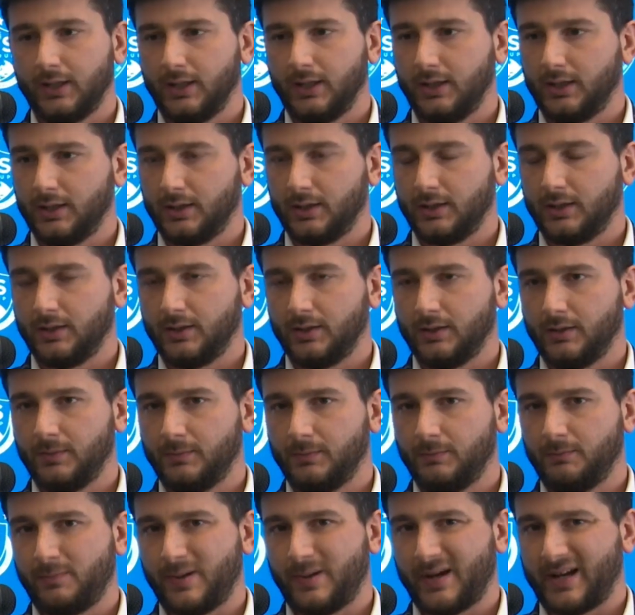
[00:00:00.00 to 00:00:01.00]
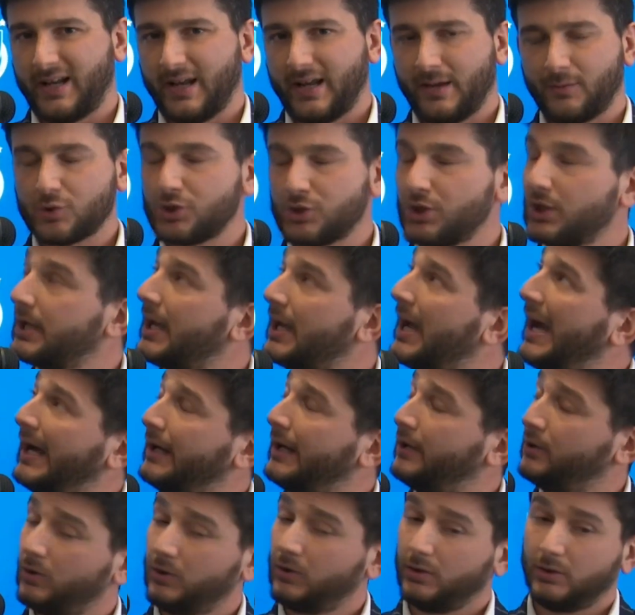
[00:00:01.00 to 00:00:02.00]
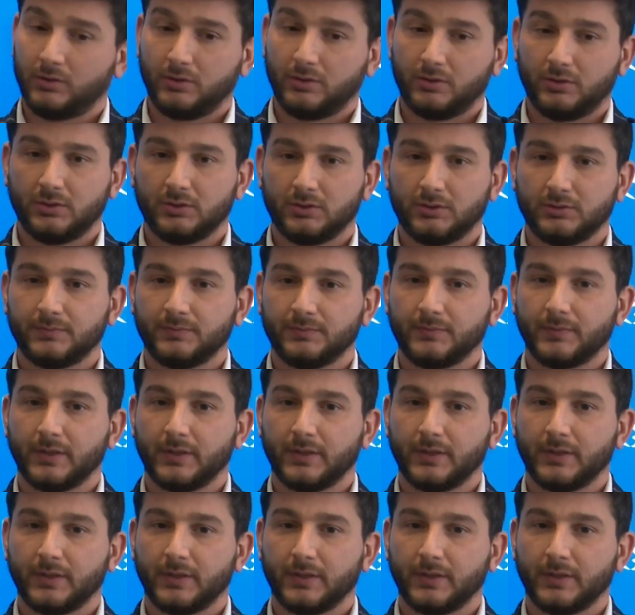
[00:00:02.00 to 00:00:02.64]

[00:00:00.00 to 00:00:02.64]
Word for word: eh, parliamoci chiaro,